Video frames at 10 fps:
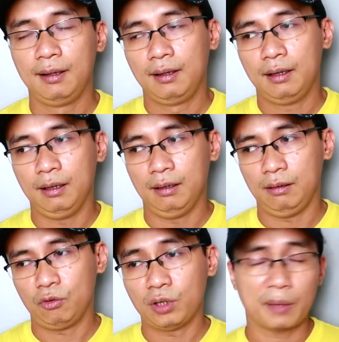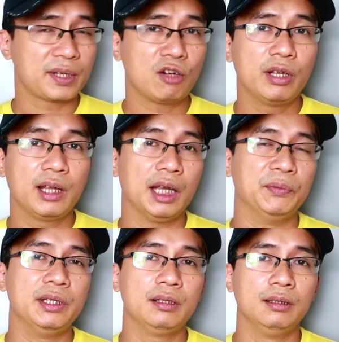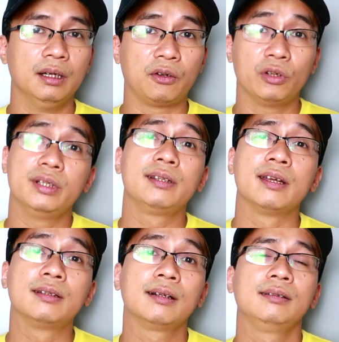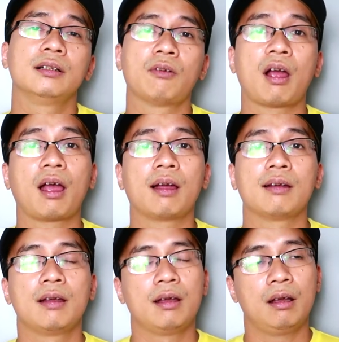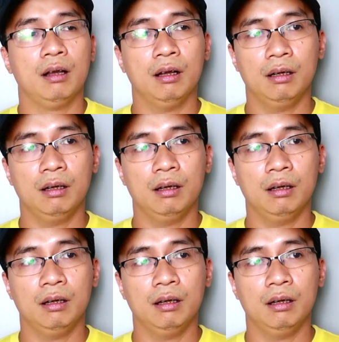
uh, cố gắng làm sao liên hệ với những người có những kiến thức nước hoa uh,